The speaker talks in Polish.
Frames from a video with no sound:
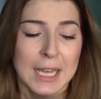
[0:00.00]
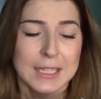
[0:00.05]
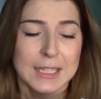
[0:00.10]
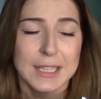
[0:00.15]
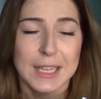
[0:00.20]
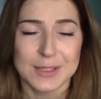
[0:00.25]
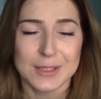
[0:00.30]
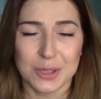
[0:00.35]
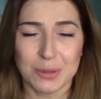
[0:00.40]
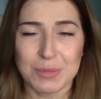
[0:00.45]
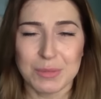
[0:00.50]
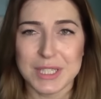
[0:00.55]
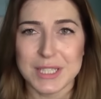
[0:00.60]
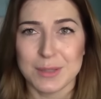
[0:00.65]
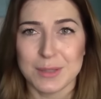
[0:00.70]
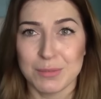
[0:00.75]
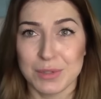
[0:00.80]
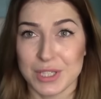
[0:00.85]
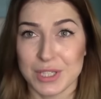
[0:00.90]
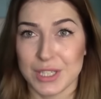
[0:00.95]

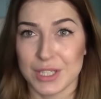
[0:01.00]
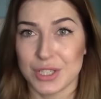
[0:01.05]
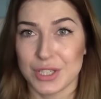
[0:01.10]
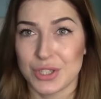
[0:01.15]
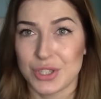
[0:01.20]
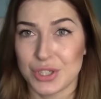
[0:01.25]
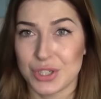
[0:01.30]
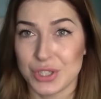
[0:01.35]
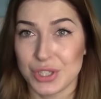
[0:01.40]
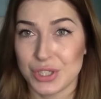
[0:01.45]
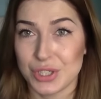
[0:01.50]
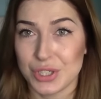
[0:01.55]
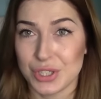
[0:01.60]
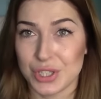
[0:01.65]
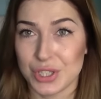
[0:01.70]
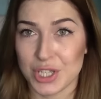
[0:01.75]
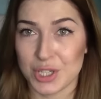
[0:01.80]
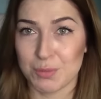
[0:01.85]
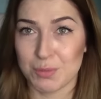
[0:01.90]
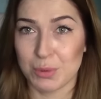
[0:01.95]
Natomiast myślę, że
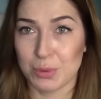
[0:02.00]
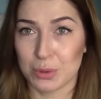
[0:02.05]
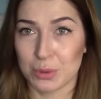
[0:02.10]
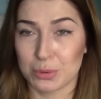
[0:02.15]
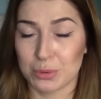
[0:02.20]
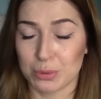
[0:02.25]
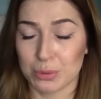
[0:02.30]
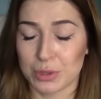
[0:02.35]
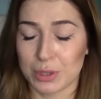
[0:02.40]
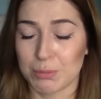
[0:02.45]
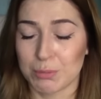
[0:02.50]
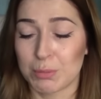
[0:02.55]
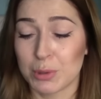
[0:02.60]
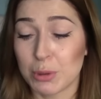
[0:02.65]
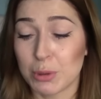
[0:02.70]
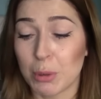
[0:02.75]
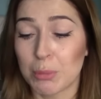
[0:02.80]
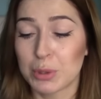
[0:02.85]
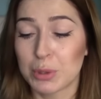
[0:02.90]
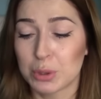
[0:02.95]
36 było tu,
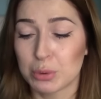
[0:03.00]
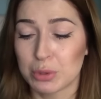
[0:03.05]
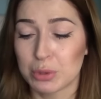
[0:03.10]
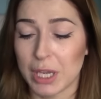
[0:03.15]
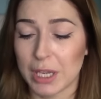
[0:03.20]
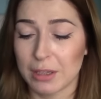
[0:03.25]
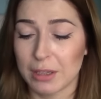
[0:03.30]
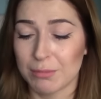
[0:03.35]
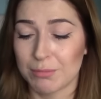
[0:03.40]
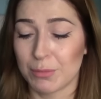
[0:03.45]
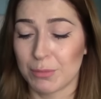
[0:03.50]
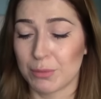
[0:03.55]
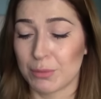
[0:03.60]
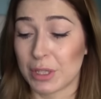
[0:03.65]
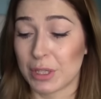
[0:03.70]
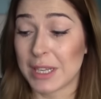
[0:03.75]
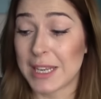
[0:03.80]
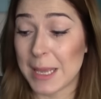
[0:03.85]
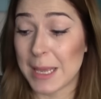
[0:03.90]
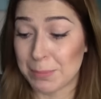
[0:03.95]
byłoby tutaj
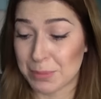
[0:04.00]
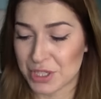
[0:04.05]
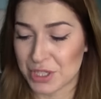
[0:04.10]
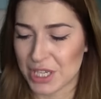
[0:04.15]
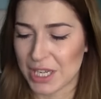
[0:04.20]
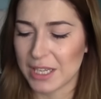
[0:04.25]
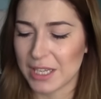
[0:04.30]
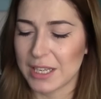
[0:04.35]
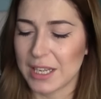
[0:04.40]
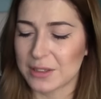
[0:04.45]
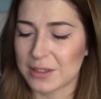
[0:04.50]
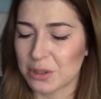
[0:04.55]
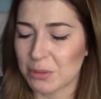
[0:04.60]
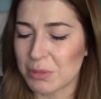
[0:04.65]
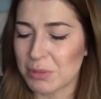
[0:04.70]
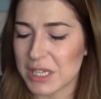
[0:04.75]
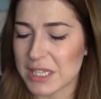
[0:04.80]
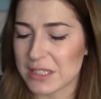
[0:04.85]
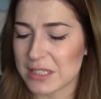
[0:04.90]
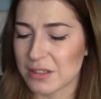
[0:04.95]
lepsze,
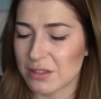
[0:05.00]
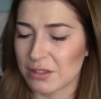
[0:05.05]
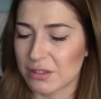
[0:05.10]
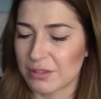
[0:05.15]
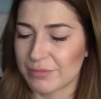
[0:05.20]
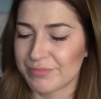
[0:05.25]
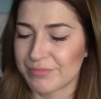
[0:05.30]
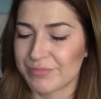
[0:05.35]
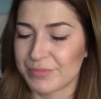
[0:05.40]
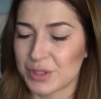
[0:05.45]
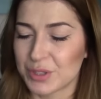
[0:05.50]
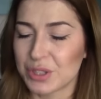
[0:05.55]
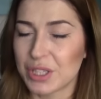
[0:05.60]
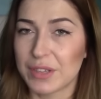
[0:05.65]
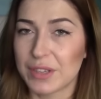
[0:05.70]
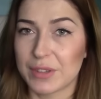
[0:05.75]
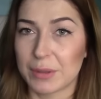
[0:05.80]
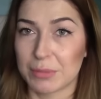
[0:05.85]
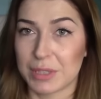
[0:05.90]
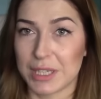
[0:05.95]
natomiast no, no
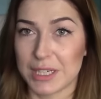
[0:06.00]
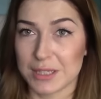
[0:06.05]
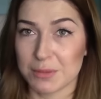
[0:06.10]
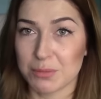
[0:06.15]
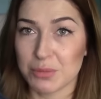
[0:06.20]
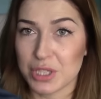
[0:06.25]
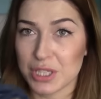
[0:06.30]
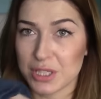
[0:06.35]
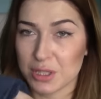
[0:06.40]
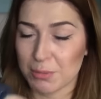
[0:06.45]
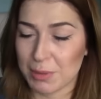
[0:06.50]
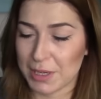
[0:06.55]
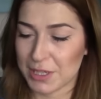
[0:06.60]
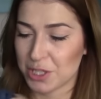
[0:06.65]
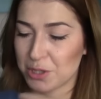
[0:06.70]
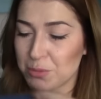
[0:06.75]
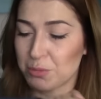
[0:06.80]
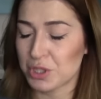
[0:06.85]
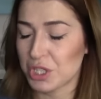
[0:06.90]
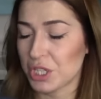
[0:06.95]
nie wiem teraz, muszę
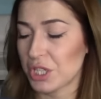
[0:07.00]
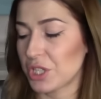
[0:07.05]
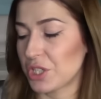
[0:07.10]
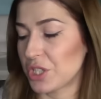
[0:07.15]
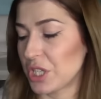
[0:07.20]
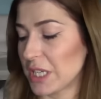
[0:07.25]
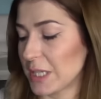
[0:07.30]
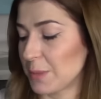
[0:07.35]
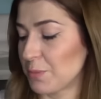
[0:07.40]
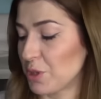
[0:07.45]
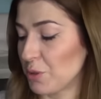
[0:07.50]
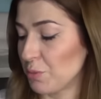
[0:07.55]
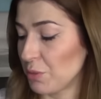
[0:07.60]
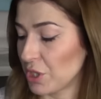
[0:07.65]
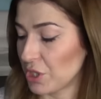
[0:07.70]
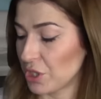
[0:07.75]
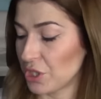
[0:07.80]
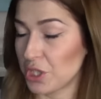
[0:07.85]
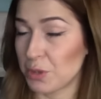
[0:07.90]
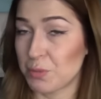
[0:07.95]
zobaczyć, muszę jeszcze raz
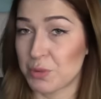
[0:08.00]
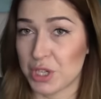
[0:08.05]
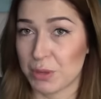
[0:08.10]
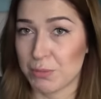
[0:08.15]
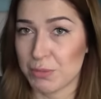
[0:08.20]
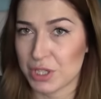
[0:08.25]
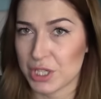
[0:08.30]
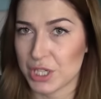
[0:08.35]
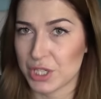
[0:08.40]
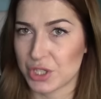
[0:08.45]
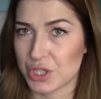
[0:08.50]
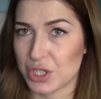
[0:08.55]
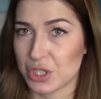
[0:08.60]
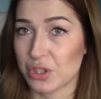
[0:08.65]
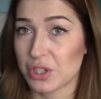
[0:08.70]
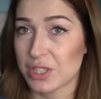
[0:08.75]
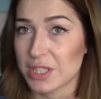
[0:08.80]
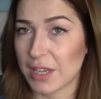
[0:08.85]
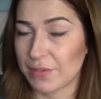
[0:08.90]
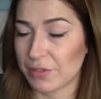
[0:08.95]
przymierzyć i przemyśleć, czy
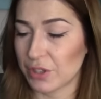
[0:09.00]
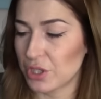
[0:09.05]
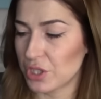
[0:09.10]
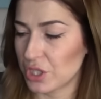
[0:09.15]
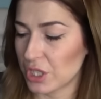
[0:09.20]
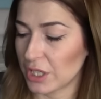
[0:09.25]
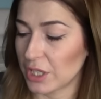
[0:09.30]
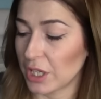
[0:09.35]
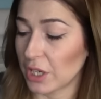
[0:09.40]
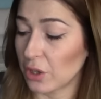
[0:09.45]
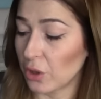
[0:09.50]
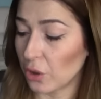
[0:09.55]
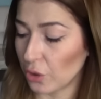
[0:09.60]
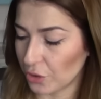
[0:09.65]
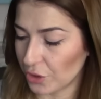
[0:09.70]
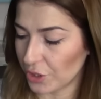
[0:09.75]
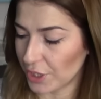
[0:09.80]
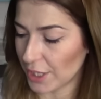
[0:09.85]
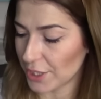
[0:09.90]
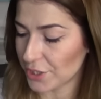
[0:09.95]
zostawić, czy jednak
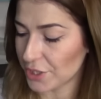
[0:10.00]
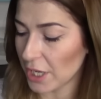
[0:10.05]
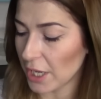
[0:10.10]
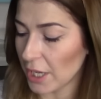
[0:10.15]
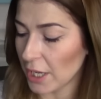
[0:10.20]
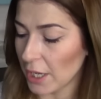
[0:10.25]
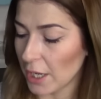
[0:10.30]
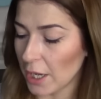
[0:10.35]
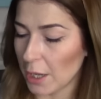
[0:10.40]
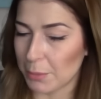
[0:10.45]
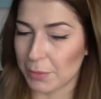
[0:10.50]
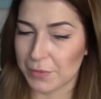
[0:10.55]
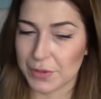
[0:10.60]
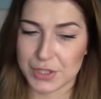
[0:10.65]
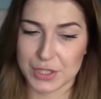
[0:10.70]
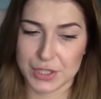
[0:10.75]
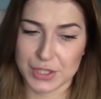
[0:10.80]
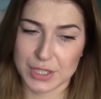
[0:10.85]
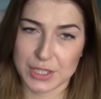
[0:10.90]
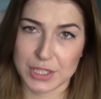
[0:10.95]
oddać, bo
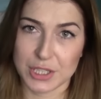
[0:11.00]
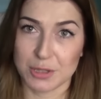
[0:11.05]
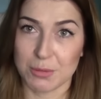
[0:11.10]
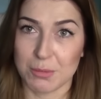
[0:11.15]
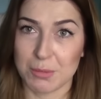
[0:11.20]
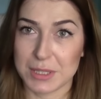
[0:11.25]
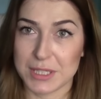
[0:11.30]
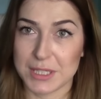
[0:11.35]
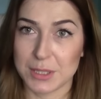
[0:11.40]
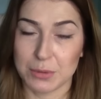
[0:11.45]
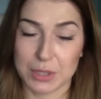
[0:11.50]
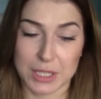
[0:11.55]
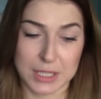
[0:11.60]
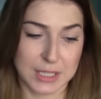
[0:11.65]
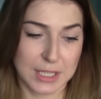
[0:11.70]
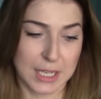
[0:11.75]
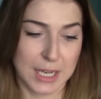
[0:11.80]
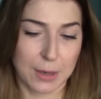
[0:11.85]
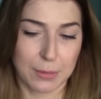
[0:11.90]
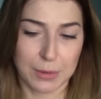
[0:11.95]
wiecie, nie chcę, żeby mi z tyłka
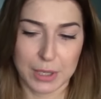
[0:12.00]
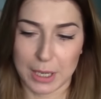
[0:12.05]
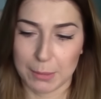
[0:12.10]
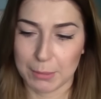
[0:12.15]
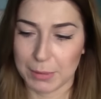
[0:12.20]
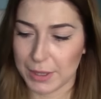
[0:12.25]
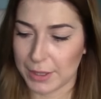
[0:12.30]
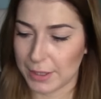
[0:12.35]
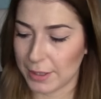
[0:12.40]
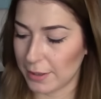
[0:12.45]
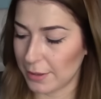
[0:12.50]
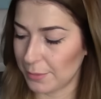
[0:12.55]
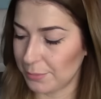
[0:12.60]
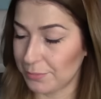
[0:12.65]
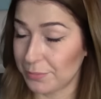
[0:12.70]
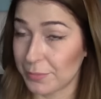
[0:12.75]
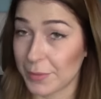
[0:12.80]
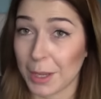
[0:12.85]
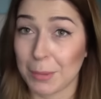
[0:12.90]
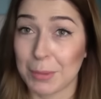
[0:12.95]
zjechały, jak będę,
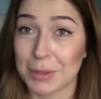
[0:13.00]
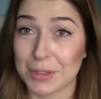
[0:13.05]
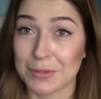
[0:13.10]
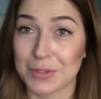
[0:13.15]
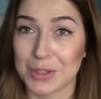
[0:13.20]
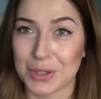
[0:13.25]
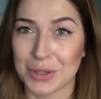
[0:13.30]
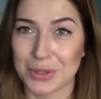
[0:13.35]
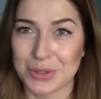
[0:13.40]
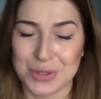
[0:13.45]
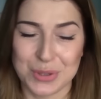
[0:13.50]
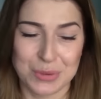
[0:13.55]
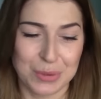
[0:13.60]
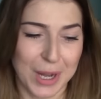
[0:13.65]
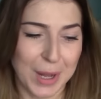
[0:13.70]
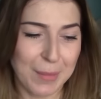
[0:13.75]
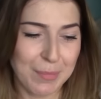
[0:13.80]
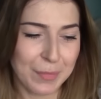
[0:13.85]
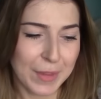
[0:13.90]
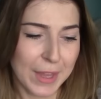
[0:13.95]
jak będę w nich
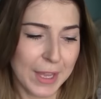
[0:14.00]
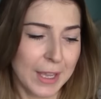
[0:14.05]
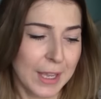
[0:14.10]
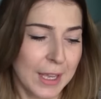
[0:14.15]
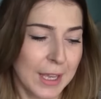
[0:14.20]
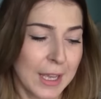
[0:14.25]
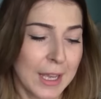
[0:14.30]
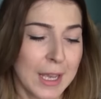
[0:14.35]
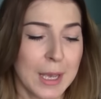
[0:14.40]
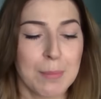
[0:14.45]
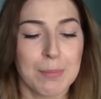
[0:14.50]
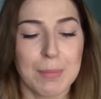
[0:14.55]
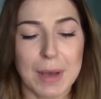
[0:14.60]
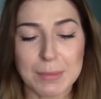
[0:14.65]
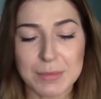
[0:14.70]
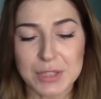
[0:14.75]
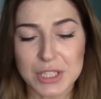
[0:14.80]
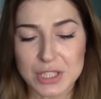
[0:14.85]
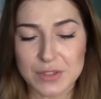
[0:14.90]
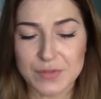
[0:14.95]
chodziła.
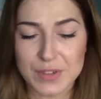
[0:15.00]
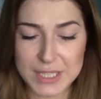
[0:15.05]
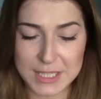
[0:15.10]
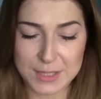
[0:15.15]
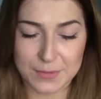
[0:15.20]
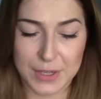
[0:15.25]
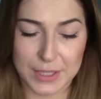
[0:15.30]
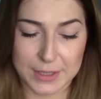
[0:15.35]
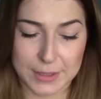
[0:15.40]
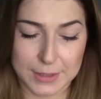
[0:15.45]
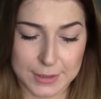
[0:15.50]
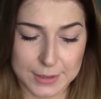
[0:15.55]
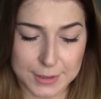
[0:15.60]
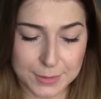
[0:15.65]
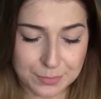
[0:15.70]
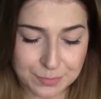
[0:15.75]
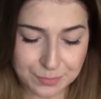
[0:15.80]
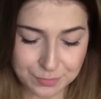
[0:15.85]
Mam też dwa swetry.